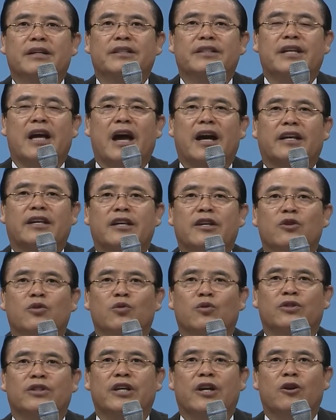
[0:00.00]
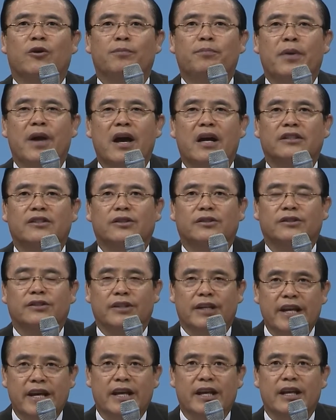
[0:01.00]
자기 육체로
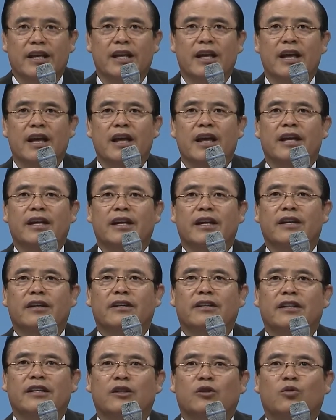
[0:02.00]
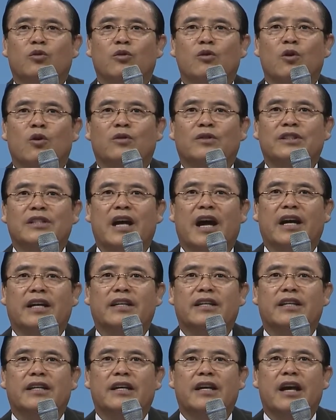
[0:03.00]
폐하셨으니 이는 이 둘로
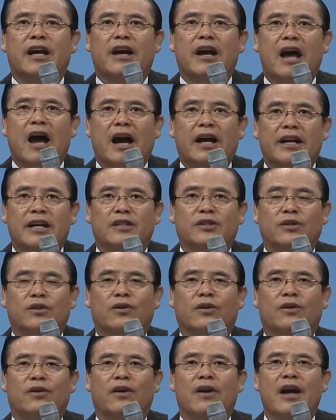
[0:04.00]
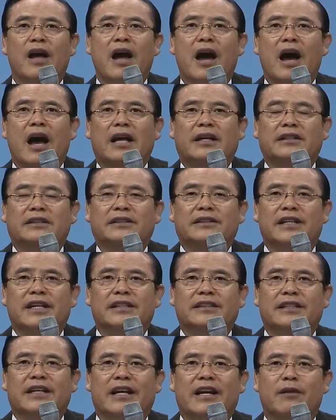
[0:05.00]
자기 안에서 한 세
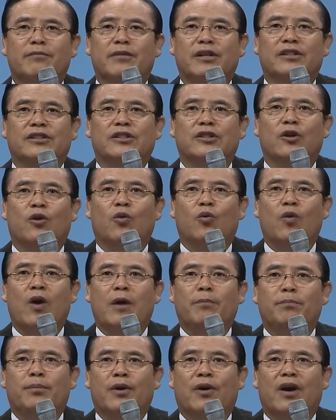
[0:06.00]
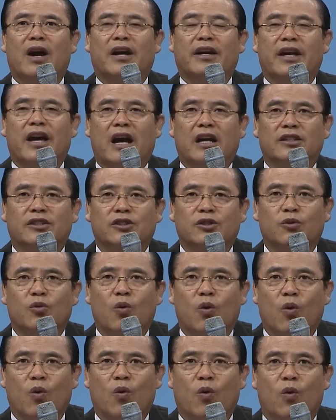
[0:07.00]
사람을 지어 화평하게
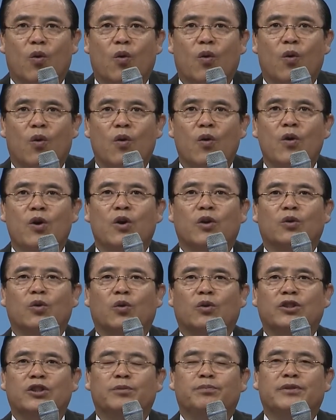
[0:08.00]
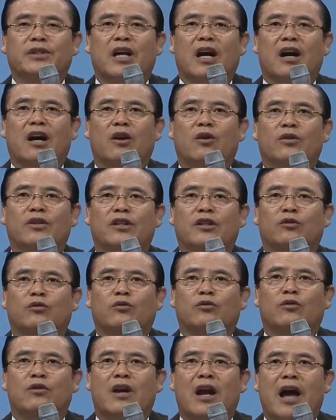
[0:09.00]
하시고 또 십자가로 이
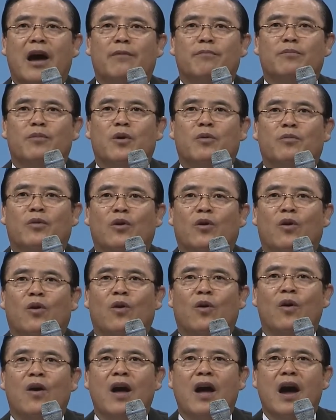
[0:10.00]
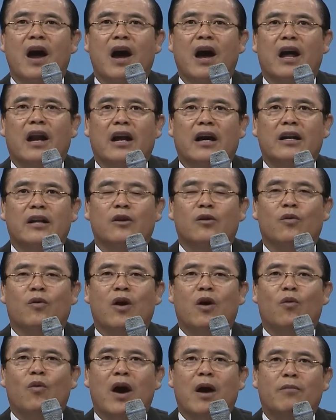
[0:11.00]
둘을 한 몸으로
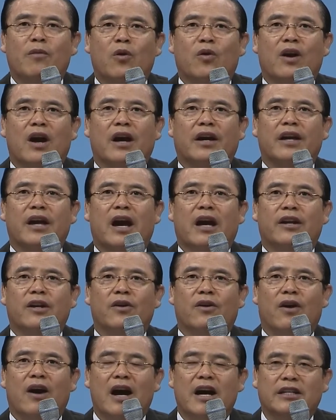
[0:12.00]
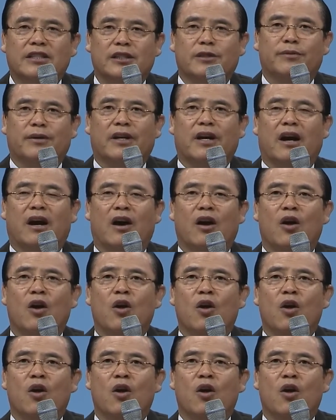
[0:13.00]
하나님과 화목하게 하려 하심이라